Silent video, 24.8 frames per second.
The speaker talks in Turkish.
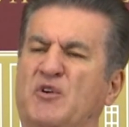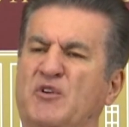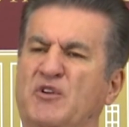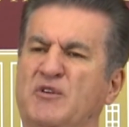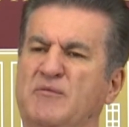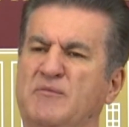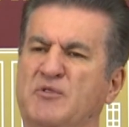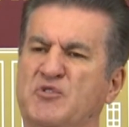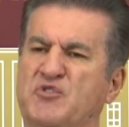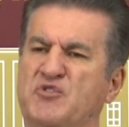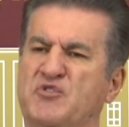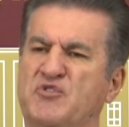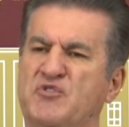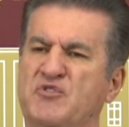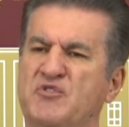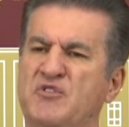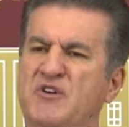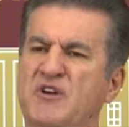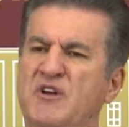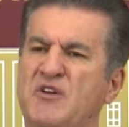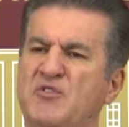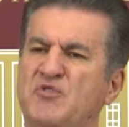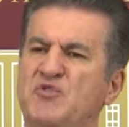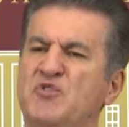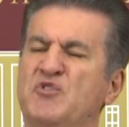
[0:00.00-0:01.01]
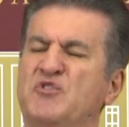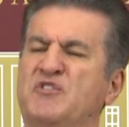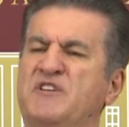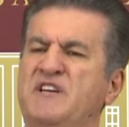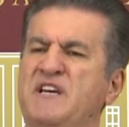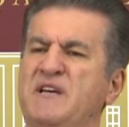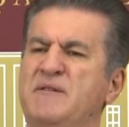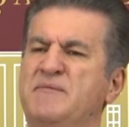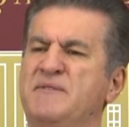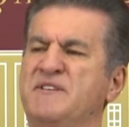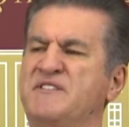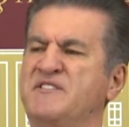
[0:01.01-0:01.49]
konumuz
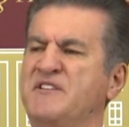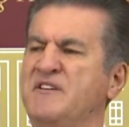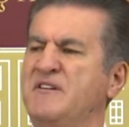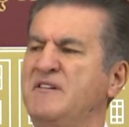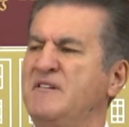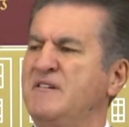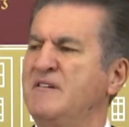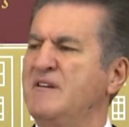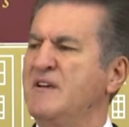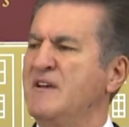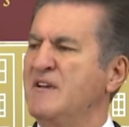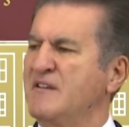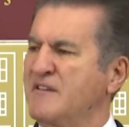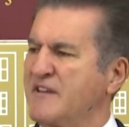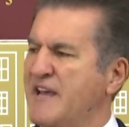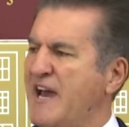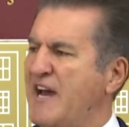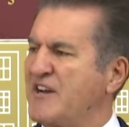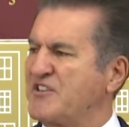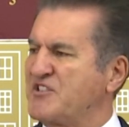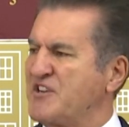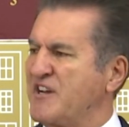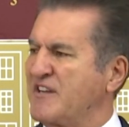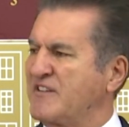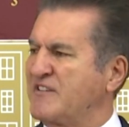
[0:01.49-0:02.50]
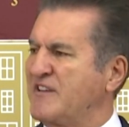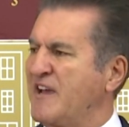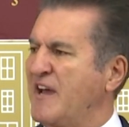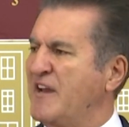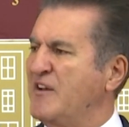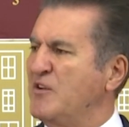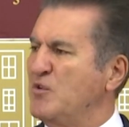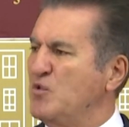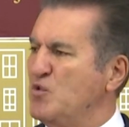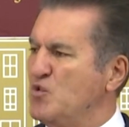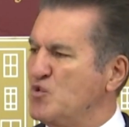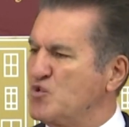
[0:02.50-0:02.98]
Türkiye'mizin
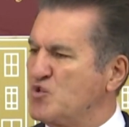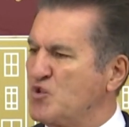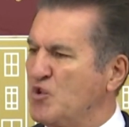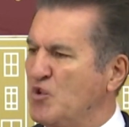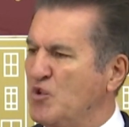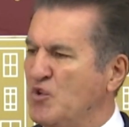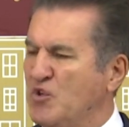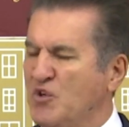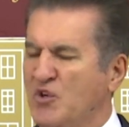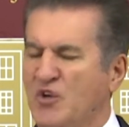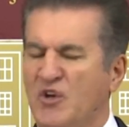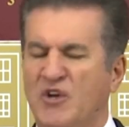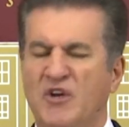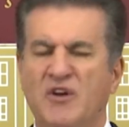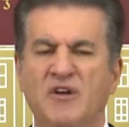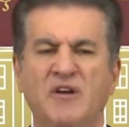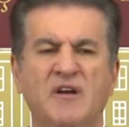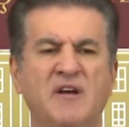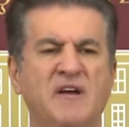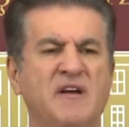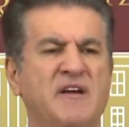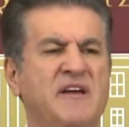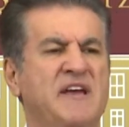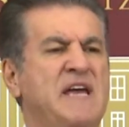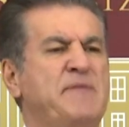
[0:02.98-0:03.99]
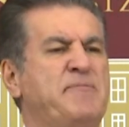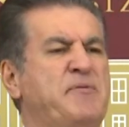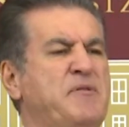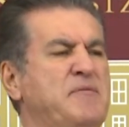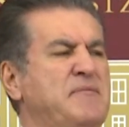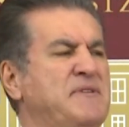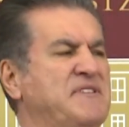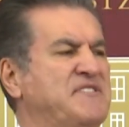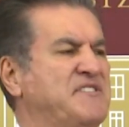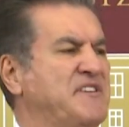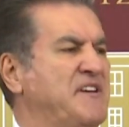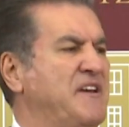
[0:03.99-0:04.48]
gerçekten üzüldüğü,
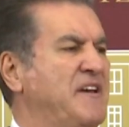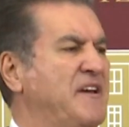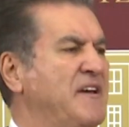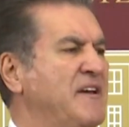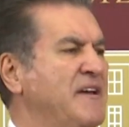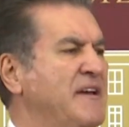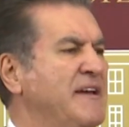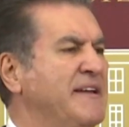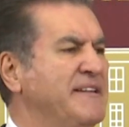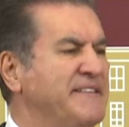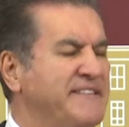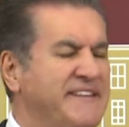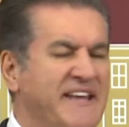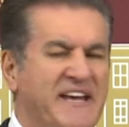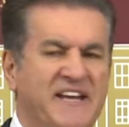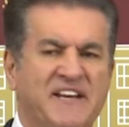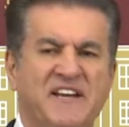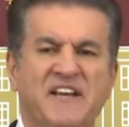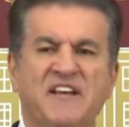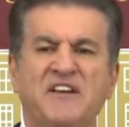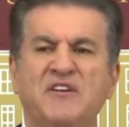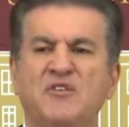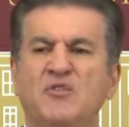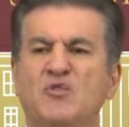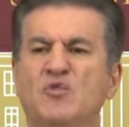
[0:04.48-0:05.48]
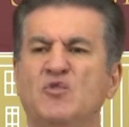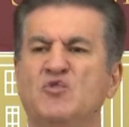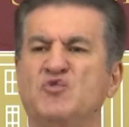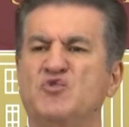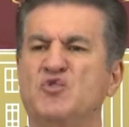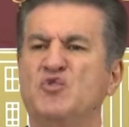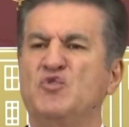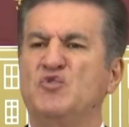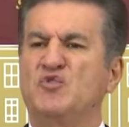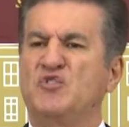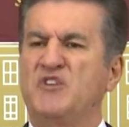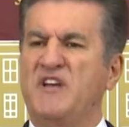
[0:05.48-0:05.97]
hepimizi derin
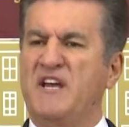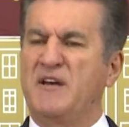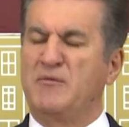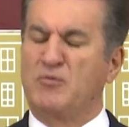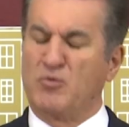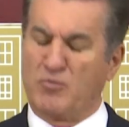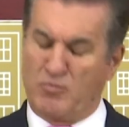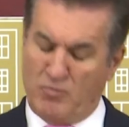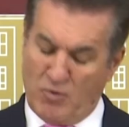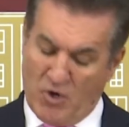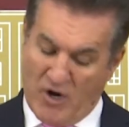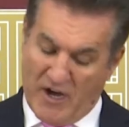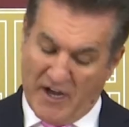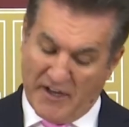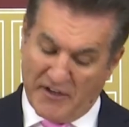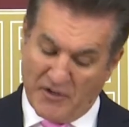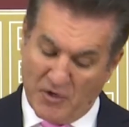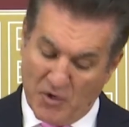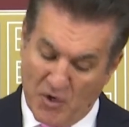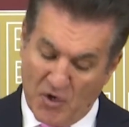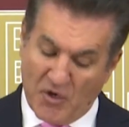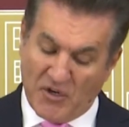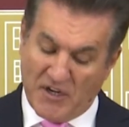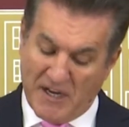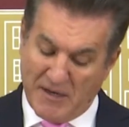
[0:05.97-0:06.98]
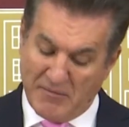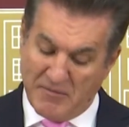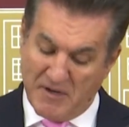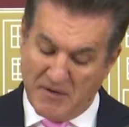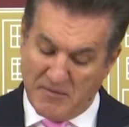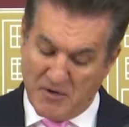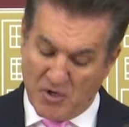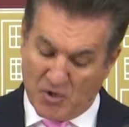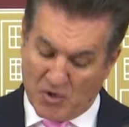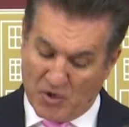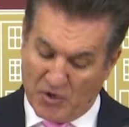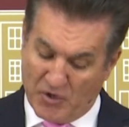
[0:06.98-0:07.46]
üzüntüye boğan önemli
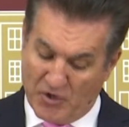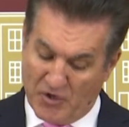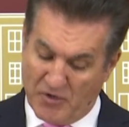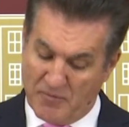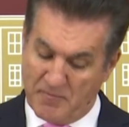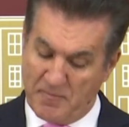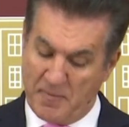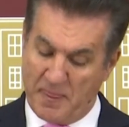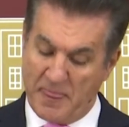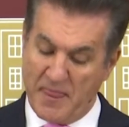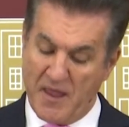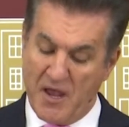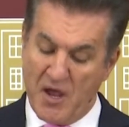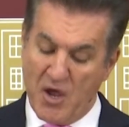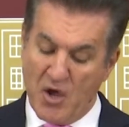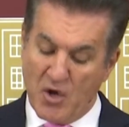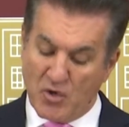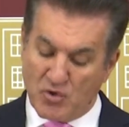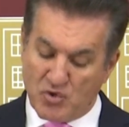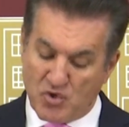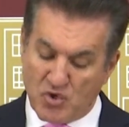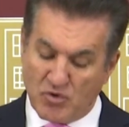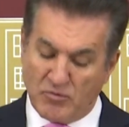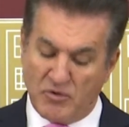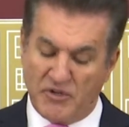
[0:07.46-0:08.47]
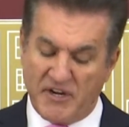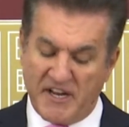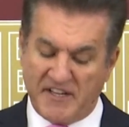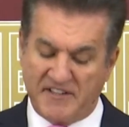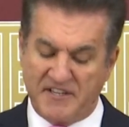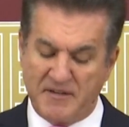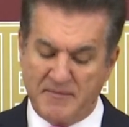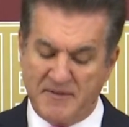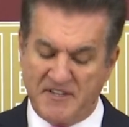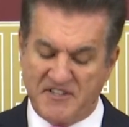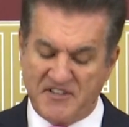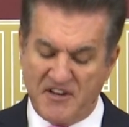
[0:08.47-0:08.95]
bir konu.
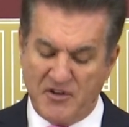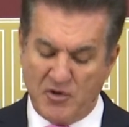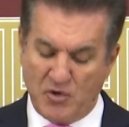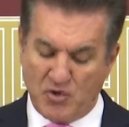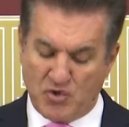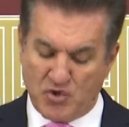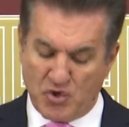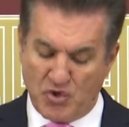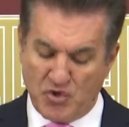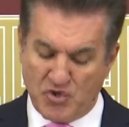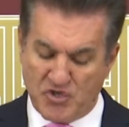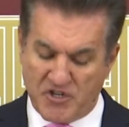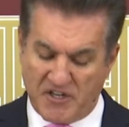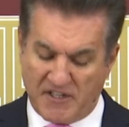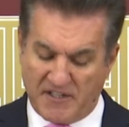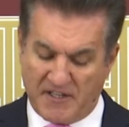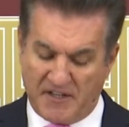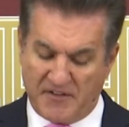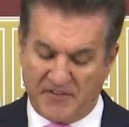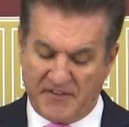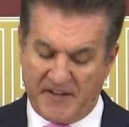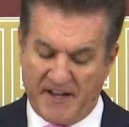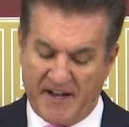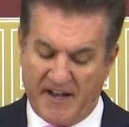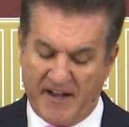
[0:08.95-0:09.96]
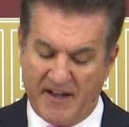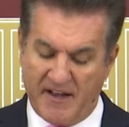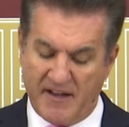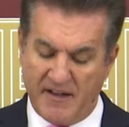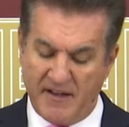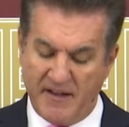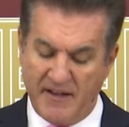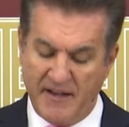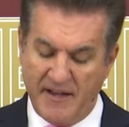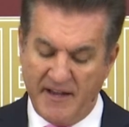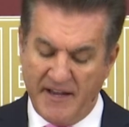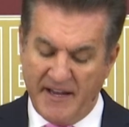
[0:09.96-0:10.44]
Cumhuriyetimizin 100.
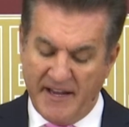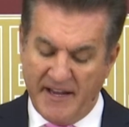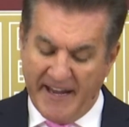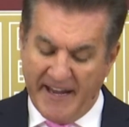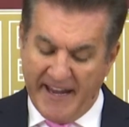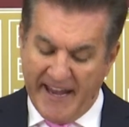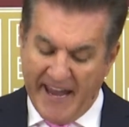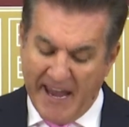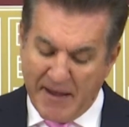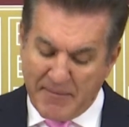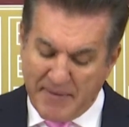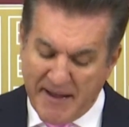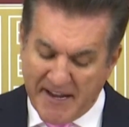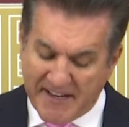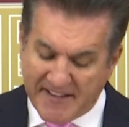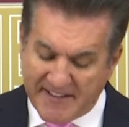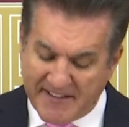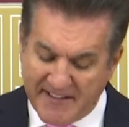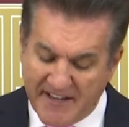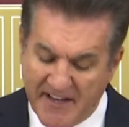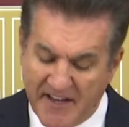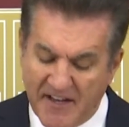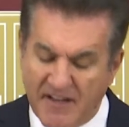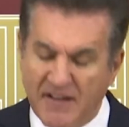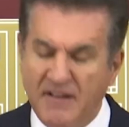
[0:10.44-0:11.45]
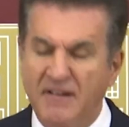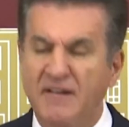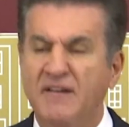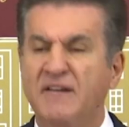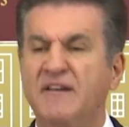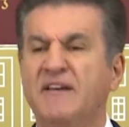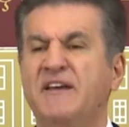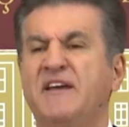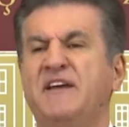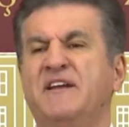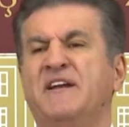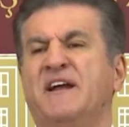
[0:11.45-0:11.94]
yılında emekli
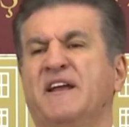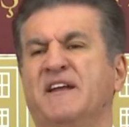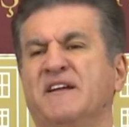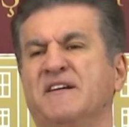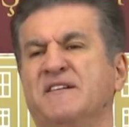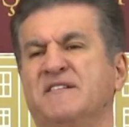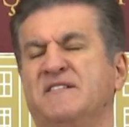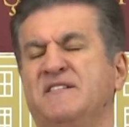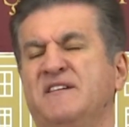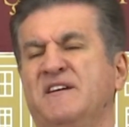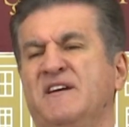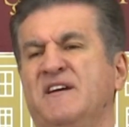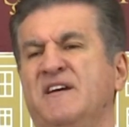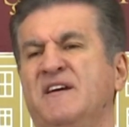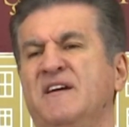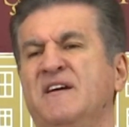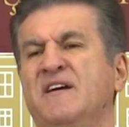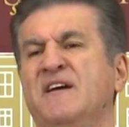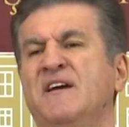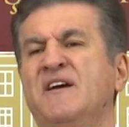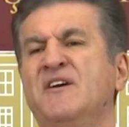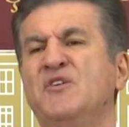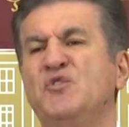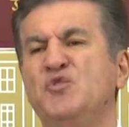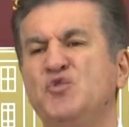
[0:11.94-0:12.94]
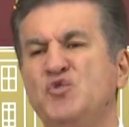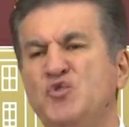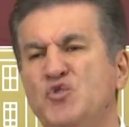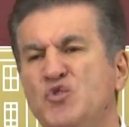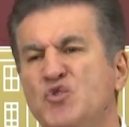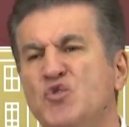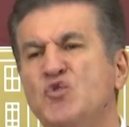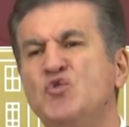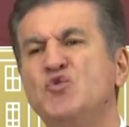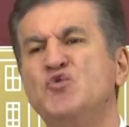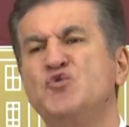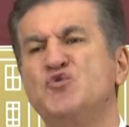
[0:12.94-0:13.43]
inanın ki
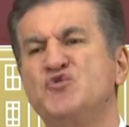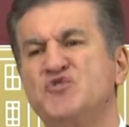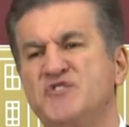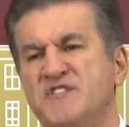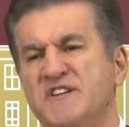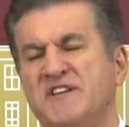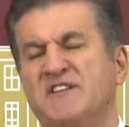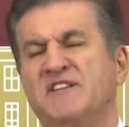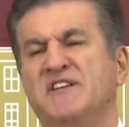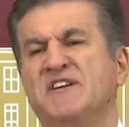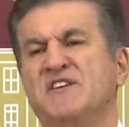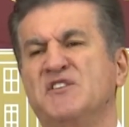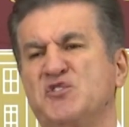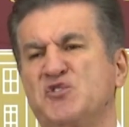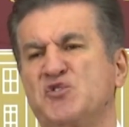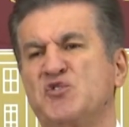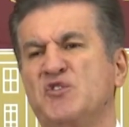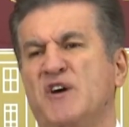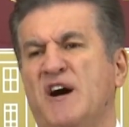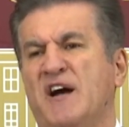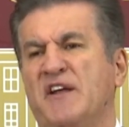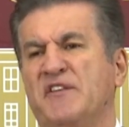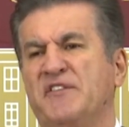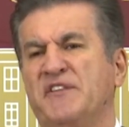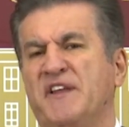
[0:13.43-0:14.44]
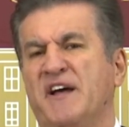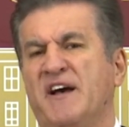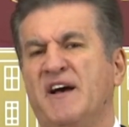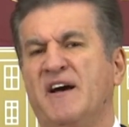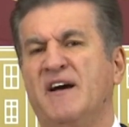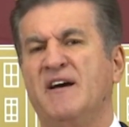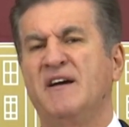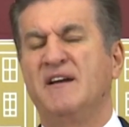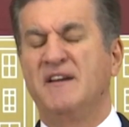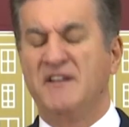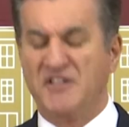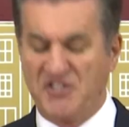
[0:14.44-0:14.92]
100 yılın şu
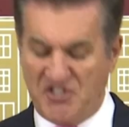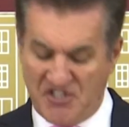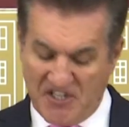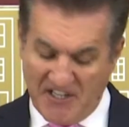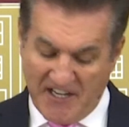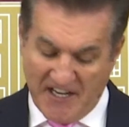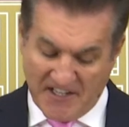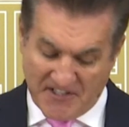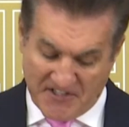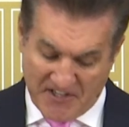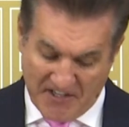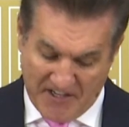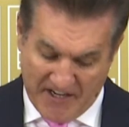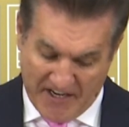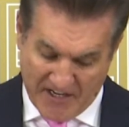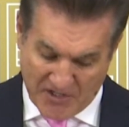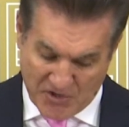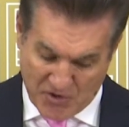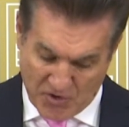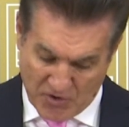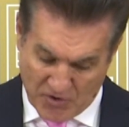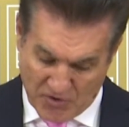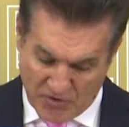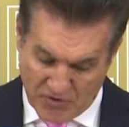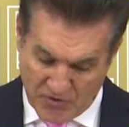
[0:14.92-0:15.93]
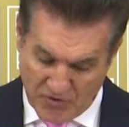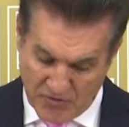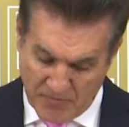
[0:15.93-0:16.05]
anda çilesini yaşıyor.